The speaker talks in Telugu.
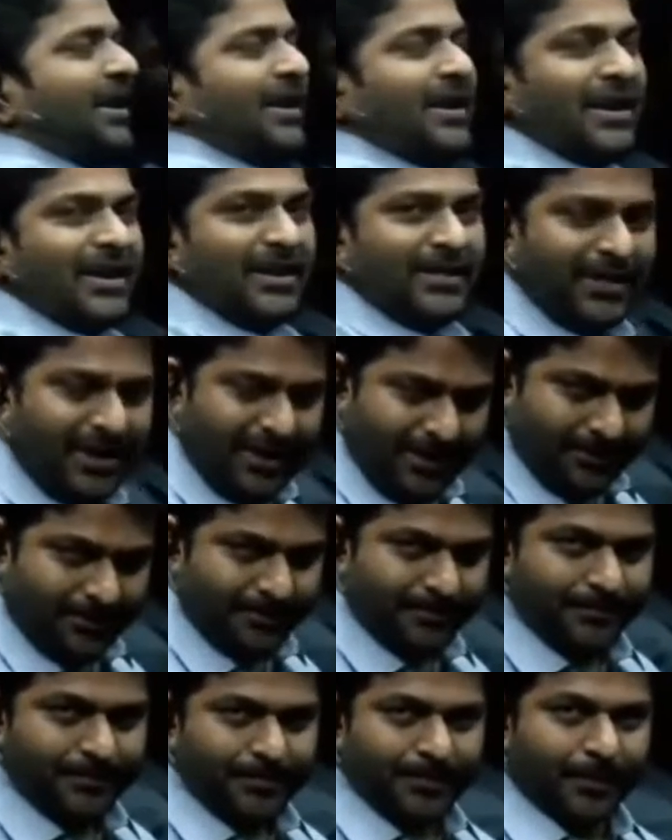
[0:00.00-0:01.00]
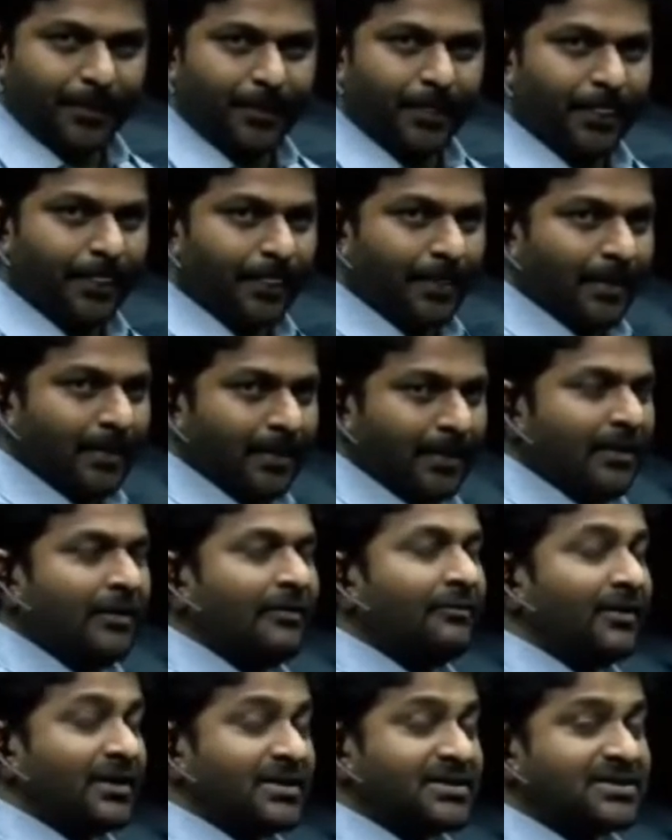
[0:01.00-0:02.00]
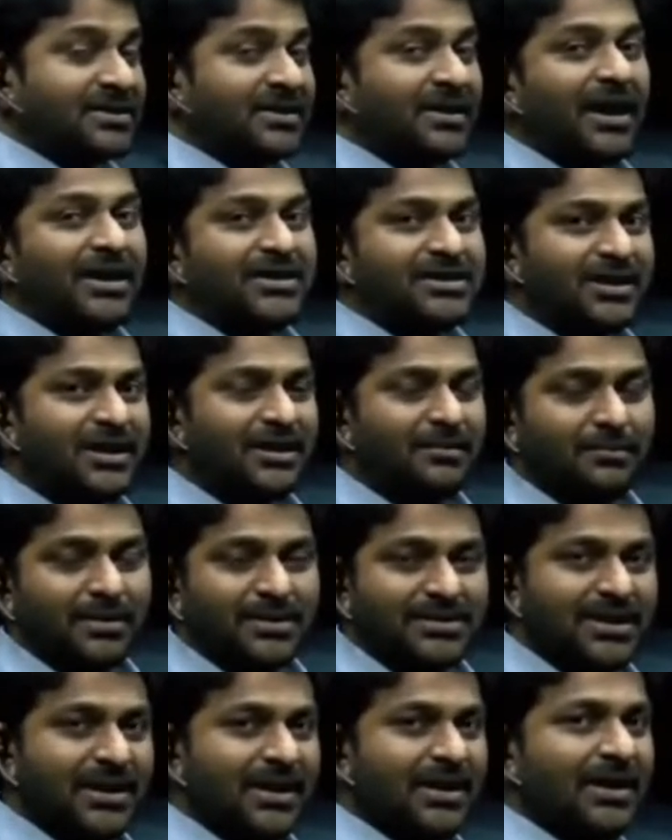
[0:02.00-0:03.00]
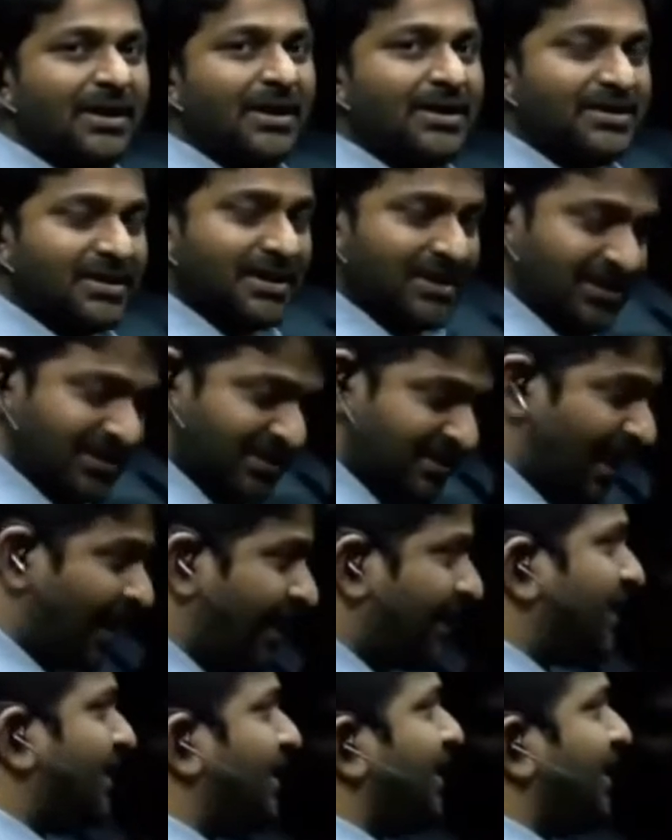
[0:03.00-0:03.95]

అయినట్లయితే ఫస్ట్ న్యాచురల్ నెంబర్స్ దగ్గర నుంచి స్టార్ట్